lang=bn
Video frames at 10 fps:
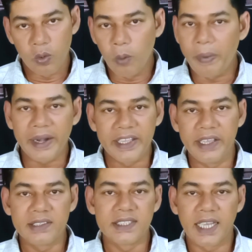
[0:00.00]
নো
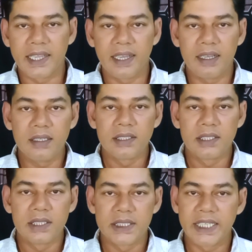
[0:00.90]
পার্কিং জায়গা
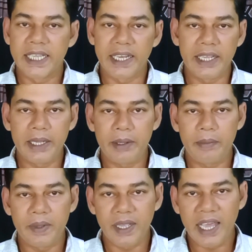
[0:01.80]
সেখানে
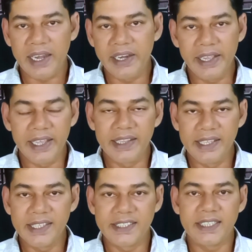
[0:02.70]
গাড়ি রেখে
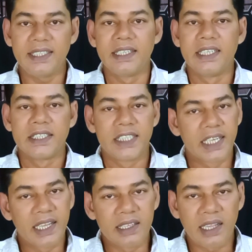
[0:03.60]
দিয়েছে
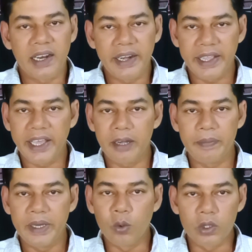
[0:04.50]
সেখানে তারা রেকার
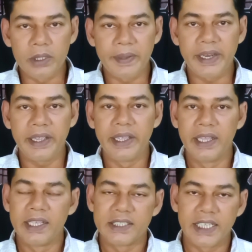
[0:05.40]
বিল করতে পারে
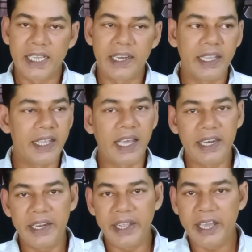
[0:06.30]
সেখানে
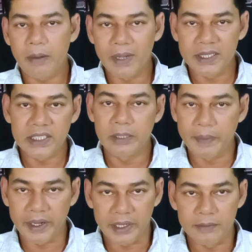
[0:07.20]
গাড়ি রেকার বাজাতে
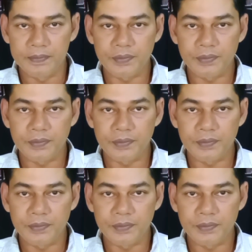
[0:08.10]
পারে